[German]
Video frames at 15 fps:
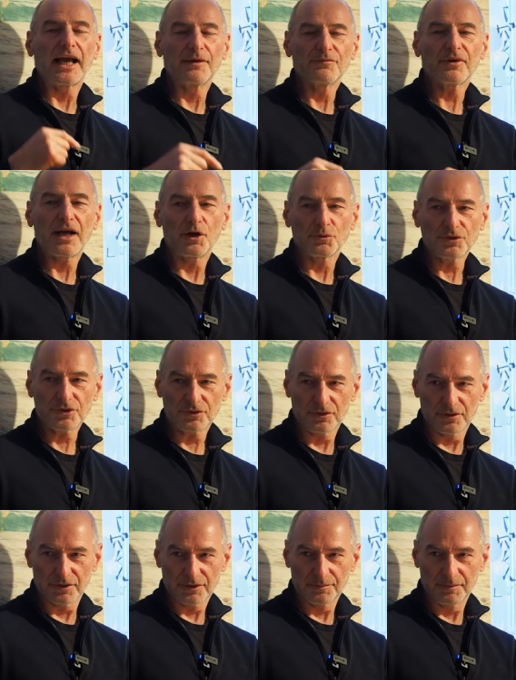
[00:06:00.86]
einfach
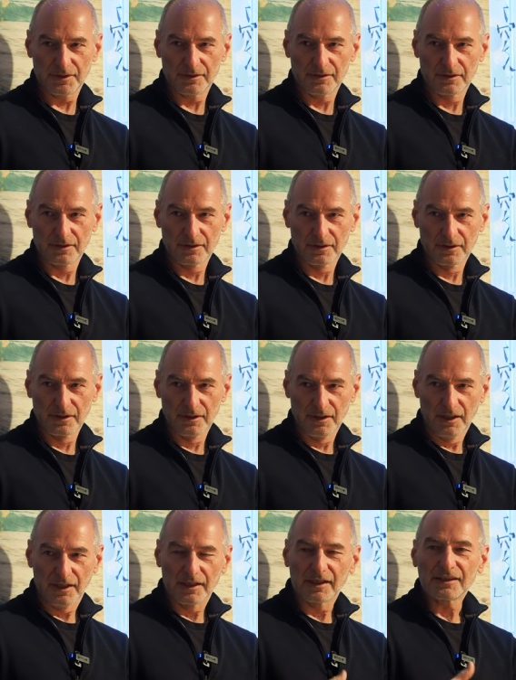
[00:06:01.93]
auszuatmen
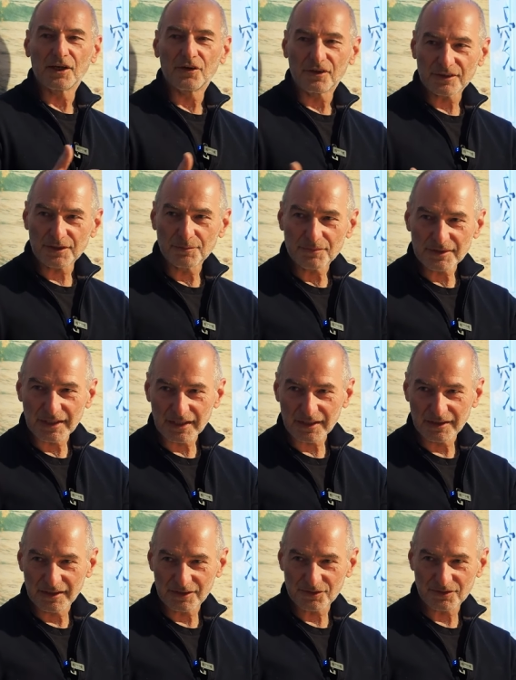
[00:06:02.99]
irgendeine
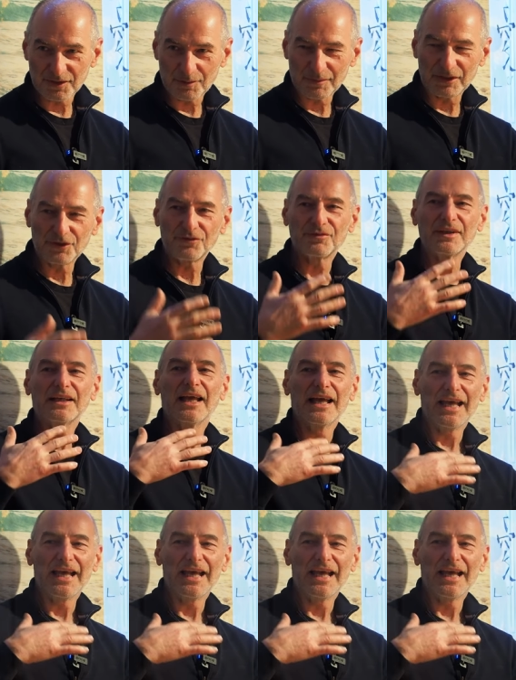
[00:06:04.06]
Atemtechnik zu nehmen, die viel